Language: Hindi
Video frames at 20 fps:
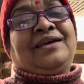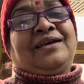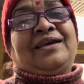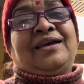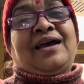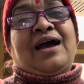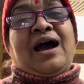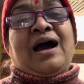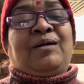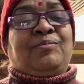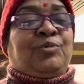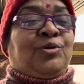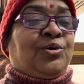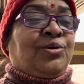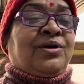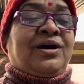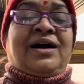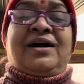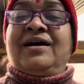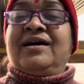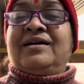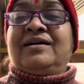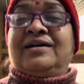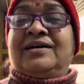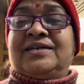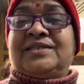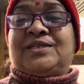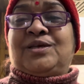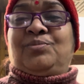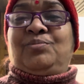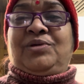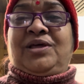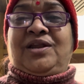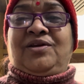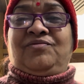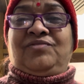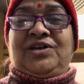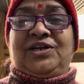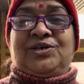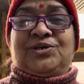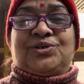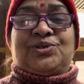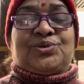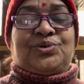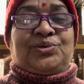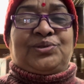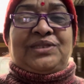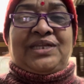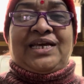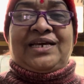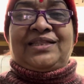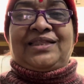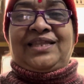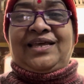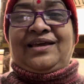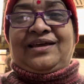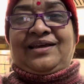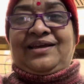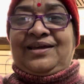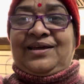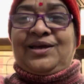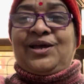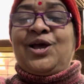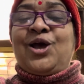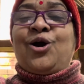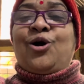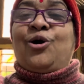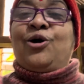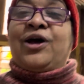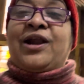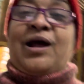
कि आप लोग कहाँ कहाँ से मेरे वीडियोस को देखते हैं और